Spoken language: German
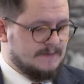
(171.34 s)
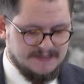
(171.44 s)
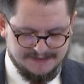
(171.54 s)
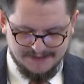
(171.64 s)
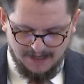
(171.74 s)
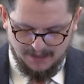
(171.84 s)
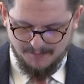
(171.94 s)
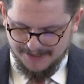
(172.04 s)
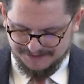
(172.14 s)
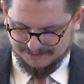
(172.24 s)
Die
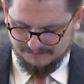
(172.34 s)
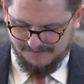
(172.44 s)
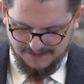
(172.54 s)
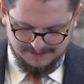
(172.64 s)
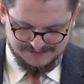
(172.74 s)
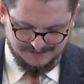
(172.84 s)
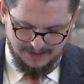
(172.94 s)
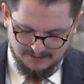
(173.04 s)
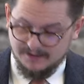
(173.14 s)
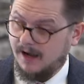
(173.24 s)
allermeisten, wenn nicht
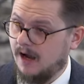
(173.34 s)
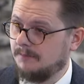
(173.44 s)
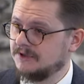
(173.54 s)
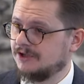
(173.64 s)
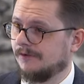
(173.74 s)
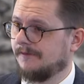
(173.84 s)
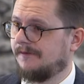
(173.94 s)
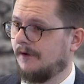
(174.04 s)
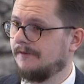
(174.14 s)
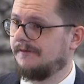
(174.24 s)
alle, haben schon
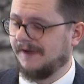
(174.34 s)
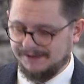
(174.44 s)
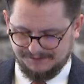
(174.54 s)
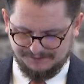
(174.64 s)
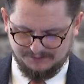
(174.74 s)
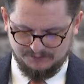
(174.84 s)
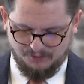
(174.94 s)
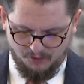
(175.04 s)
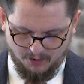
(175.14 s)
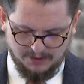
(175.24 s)
von Pfingsten
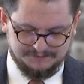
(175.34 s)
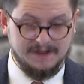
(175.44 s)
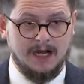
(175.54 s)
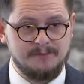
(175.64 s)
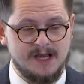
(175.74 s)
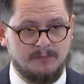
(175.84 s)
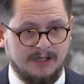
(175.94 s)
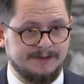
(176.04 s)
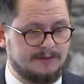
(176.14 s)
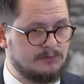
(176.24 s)
gehört. Wir haben ja
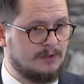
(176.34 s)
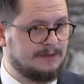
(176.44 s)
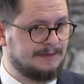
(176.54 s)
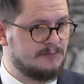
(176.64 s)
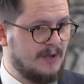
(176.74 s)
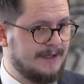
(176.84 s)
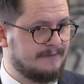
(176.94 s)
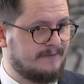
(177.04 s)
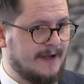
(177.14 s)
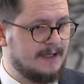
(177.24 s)
bald sogar diese beiden
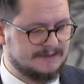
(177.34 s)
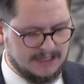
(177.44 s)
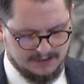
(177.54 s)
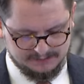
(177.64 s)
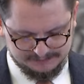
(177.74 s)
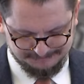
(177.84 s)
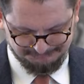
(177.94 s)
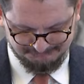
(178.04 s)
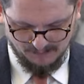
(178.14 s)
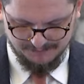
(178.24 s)
Feiertage,
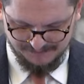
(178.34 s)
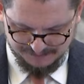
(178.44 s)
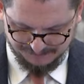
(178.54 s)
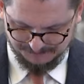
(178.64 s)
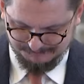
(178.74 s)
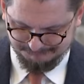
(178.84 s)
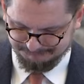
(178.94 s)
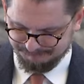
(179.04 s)
Pfingsten.